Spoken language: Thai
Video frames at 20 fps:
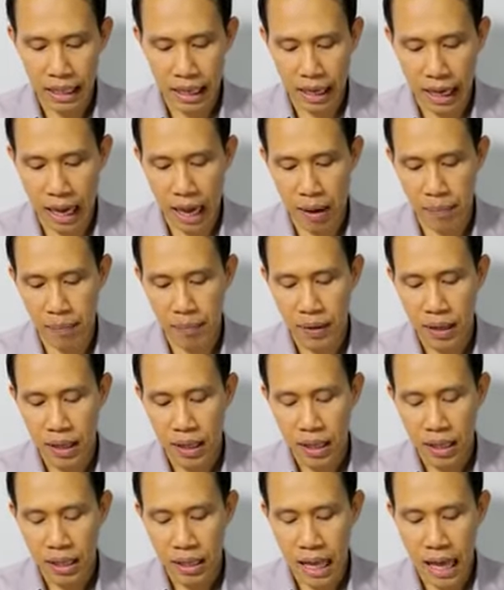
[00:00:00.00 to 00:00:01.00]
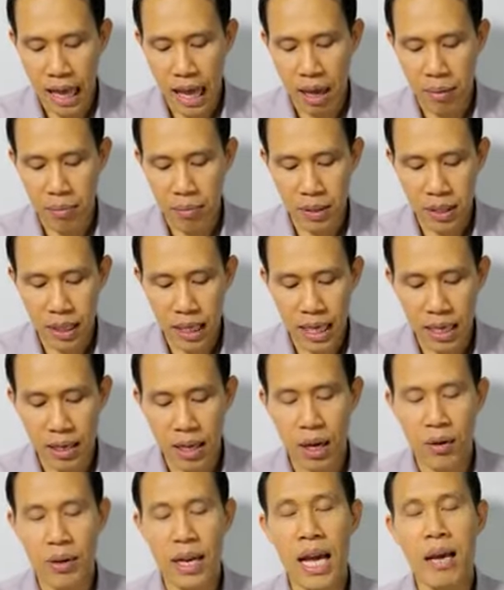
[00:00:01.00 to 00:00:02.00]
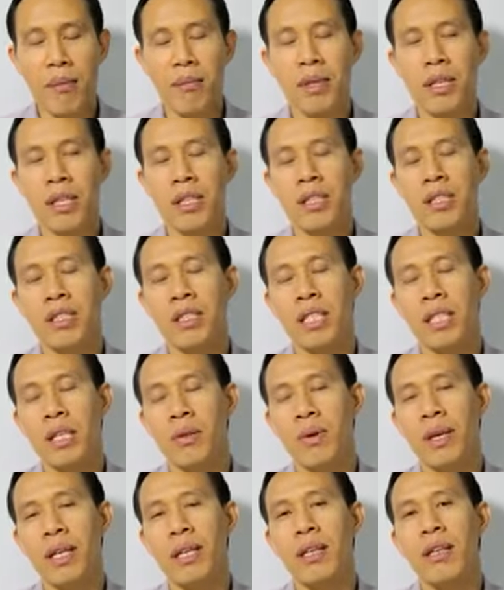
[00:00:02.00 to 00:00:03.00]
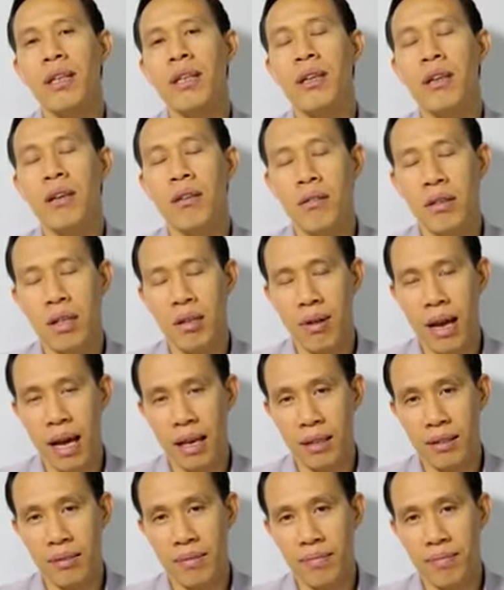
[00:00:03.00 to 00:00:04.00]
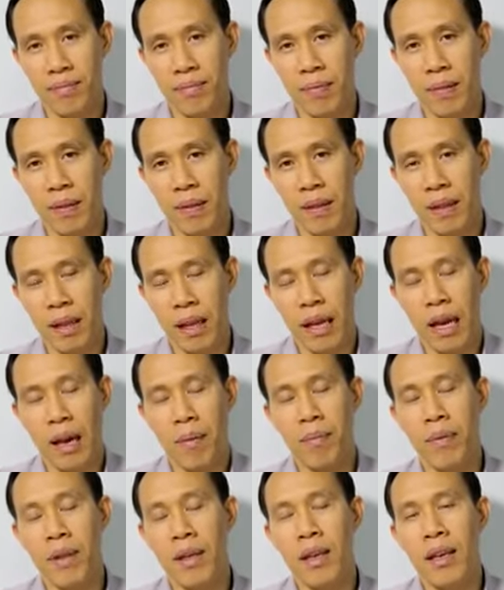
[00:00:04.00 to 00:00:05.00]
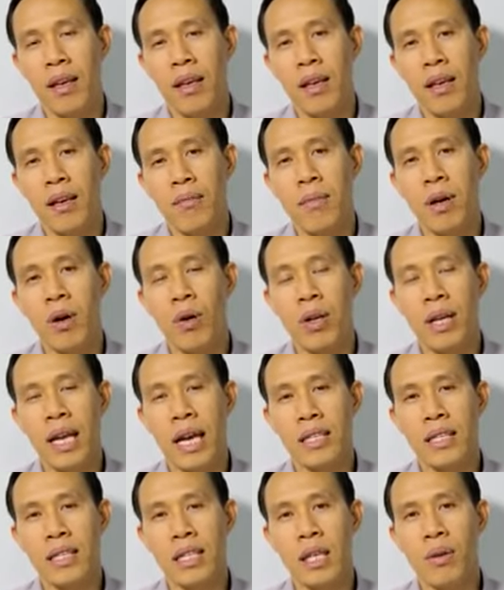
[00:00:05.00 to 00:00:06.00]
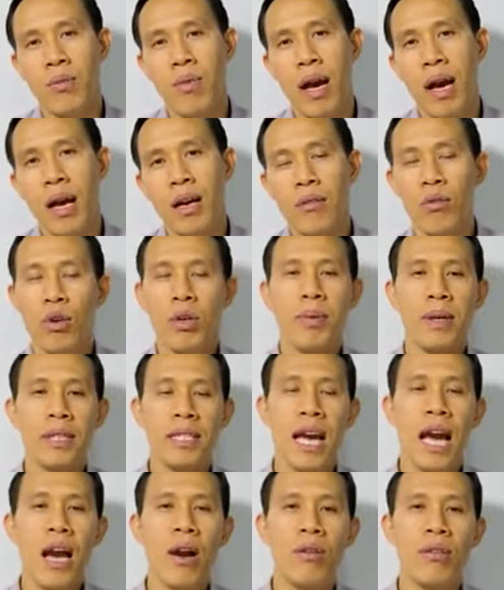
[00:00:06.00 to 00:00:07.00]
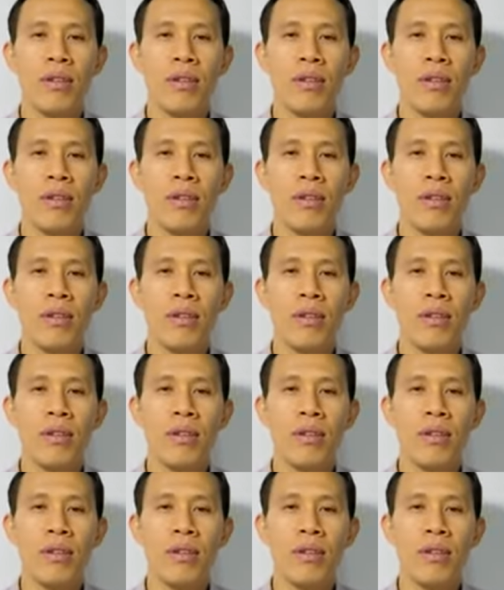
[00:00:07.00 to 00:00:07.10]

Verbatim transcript: นะครับแต่เพื่อให้เราได้มีชีวิตนิรันดร์นะครับ บางคนอาจจะคิดว่าอุ้ยพระเจ้า